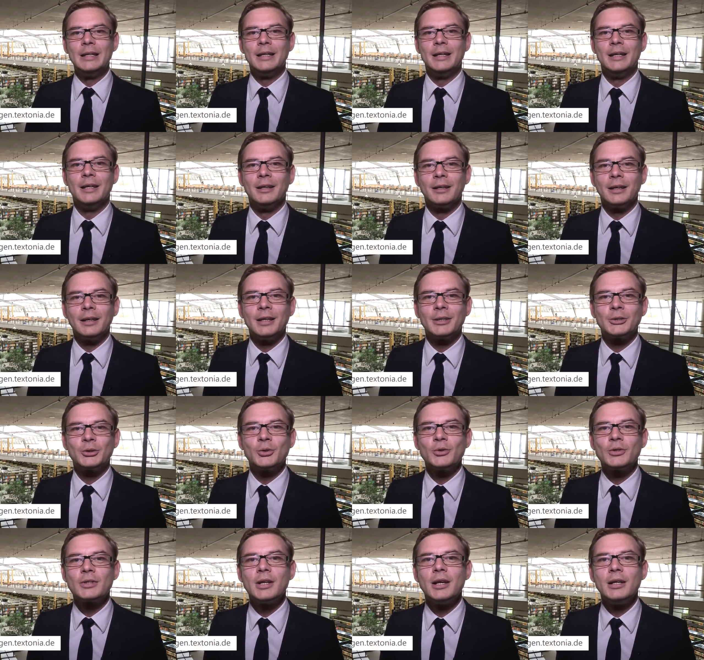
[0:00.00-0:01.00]
der
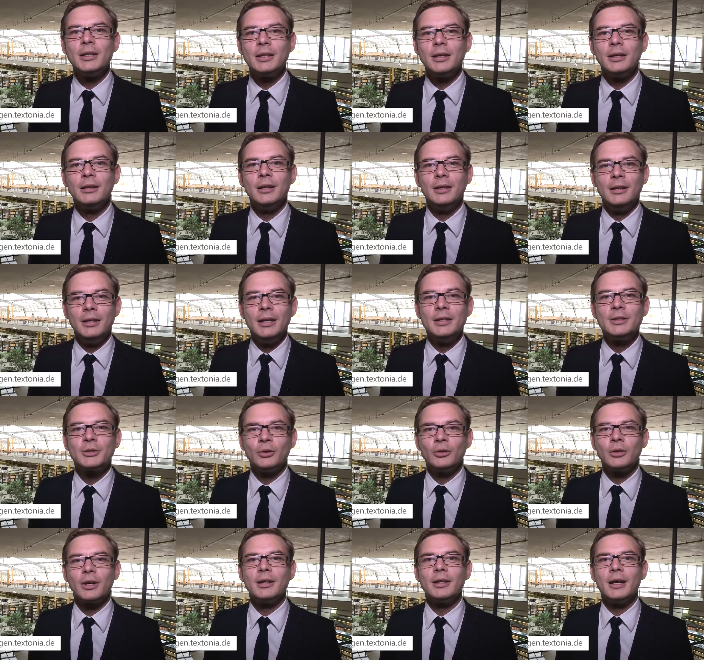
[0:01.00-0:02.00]
Redaktionsleiter der Dates
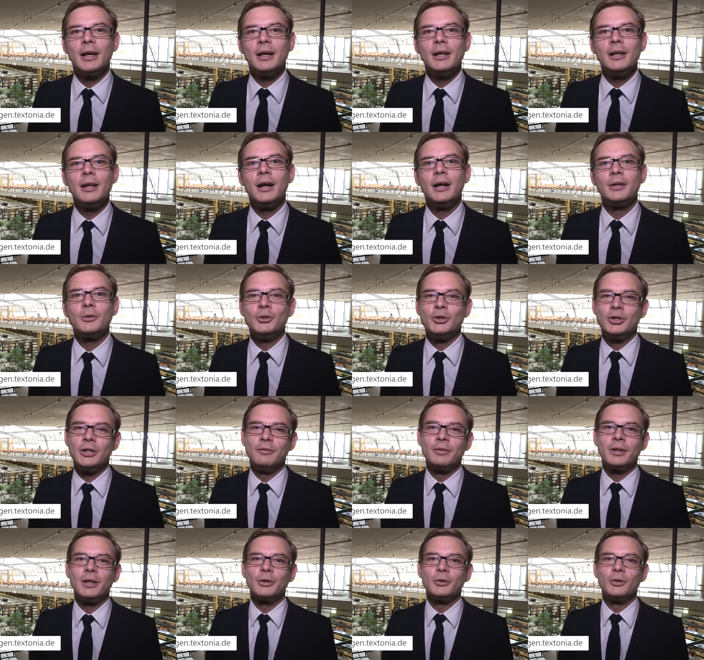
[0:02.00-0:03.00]
Konrad Engelhardt und
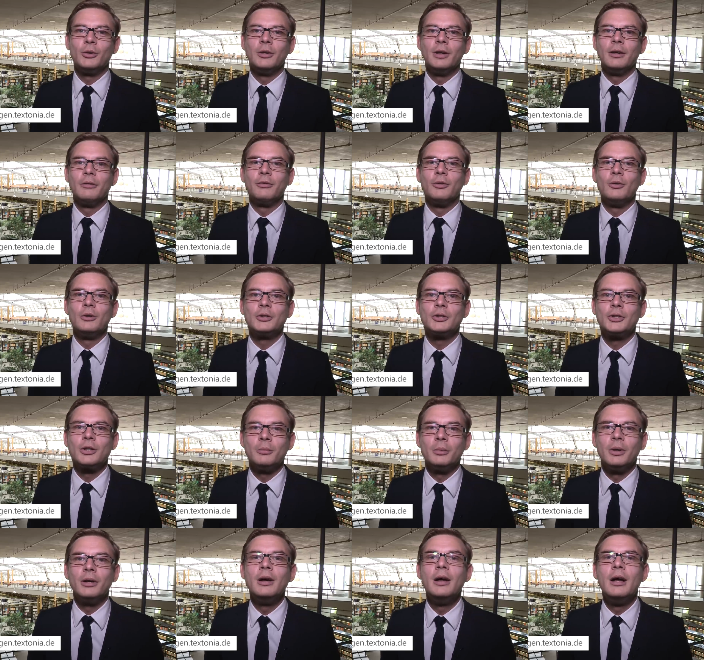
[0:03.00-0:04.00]
Chefredakteur der
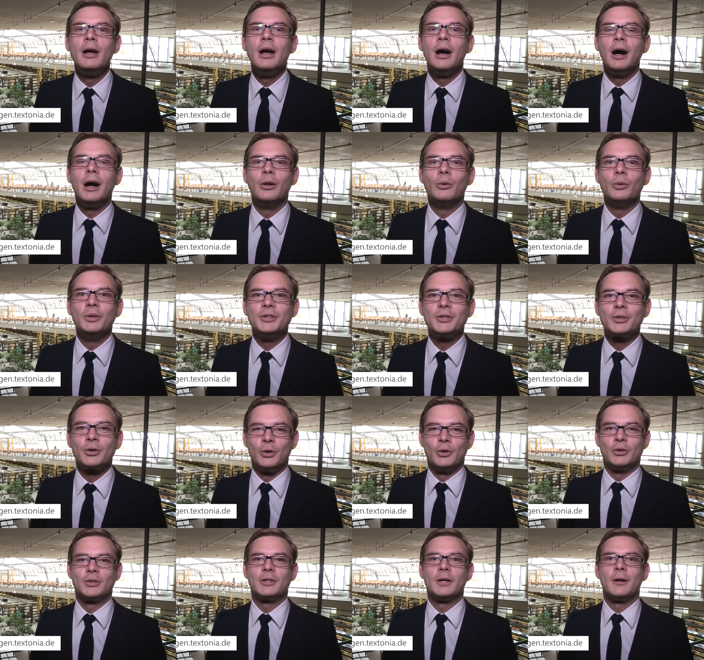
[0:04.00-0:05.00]
Erfolgsstimme Alois
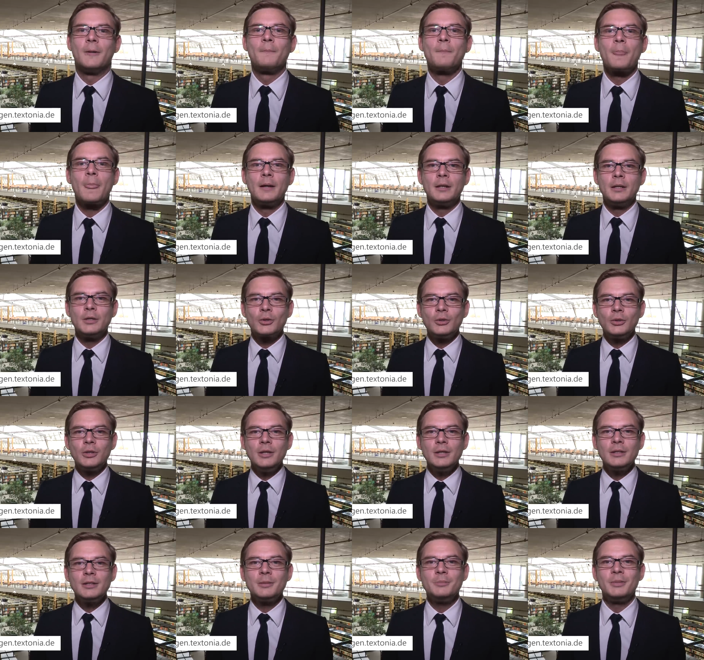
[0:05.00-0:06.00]
Köster.
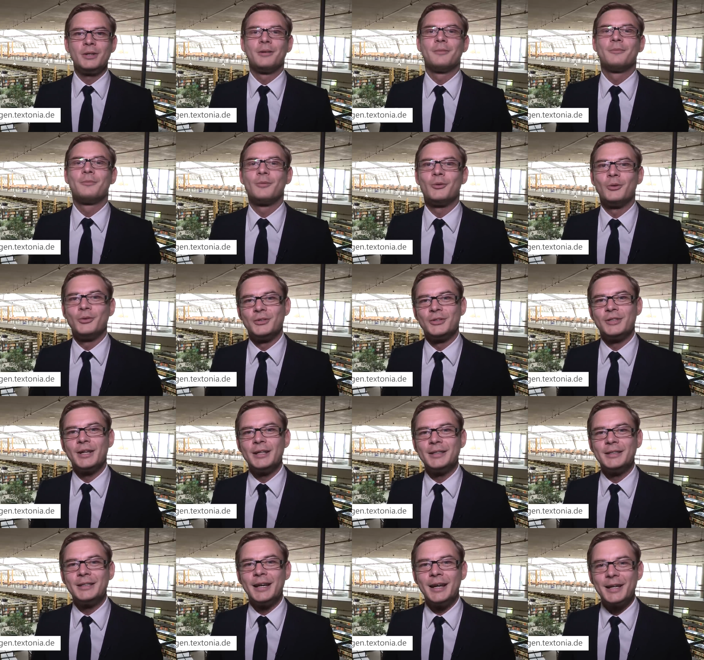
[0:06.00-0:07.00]
Diskutieren Sie mit und
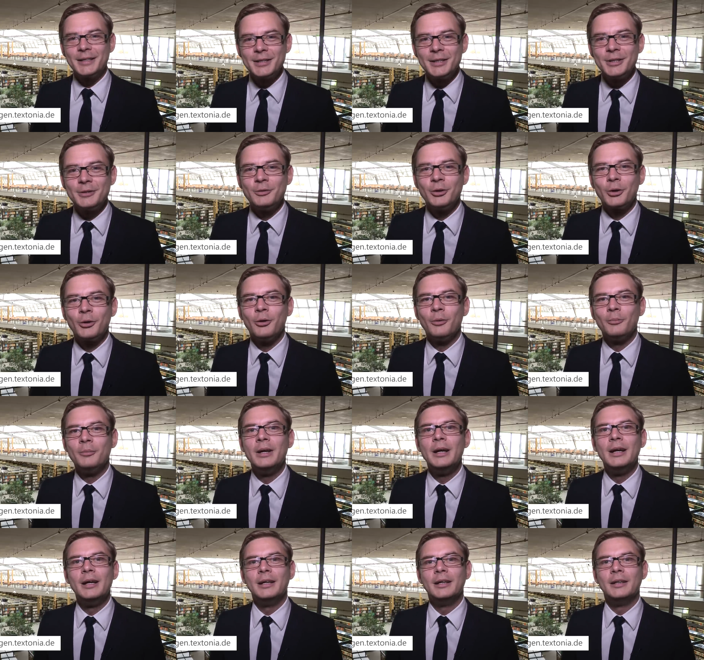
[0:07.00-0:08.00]
seien Sie herzlich willkommen
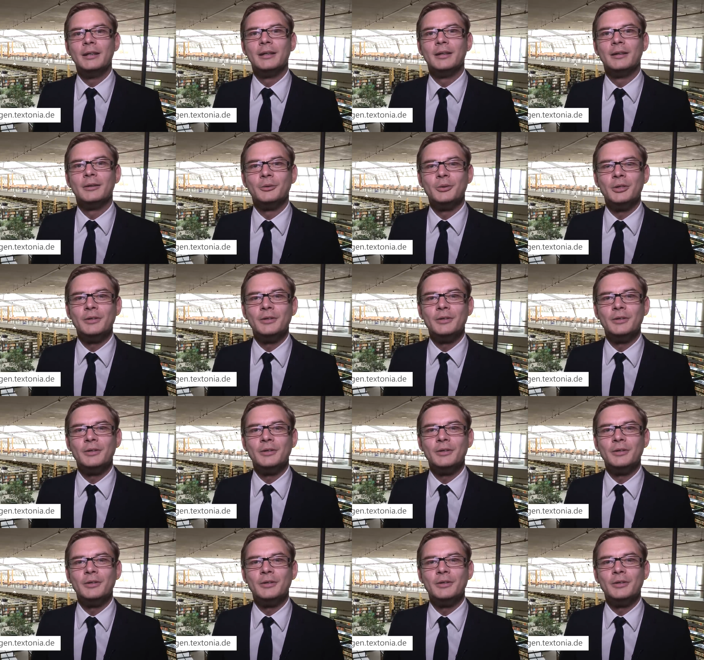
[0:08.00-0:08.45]
in der